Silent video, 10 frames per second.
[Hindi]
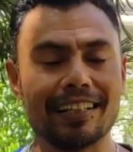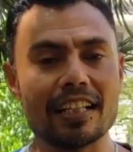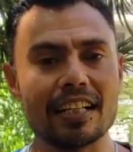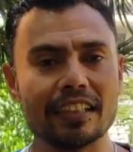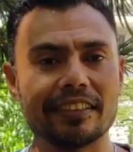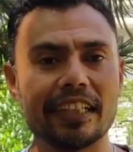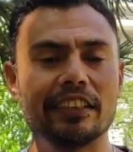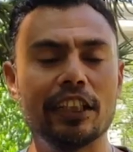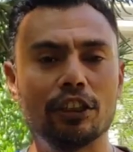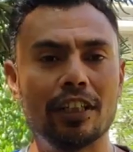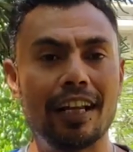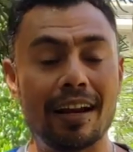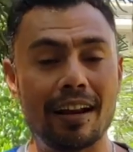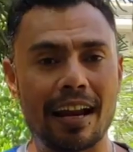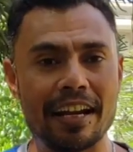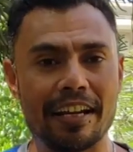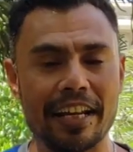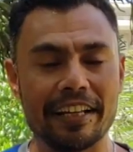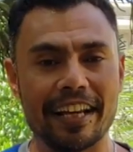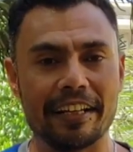के द यंग सेंसेशनल अंडर
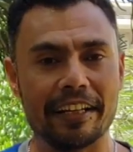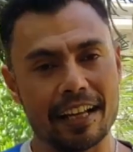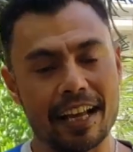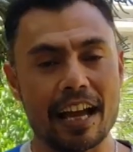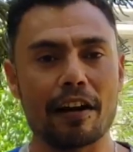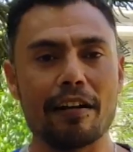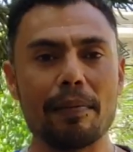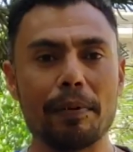19 किड रवि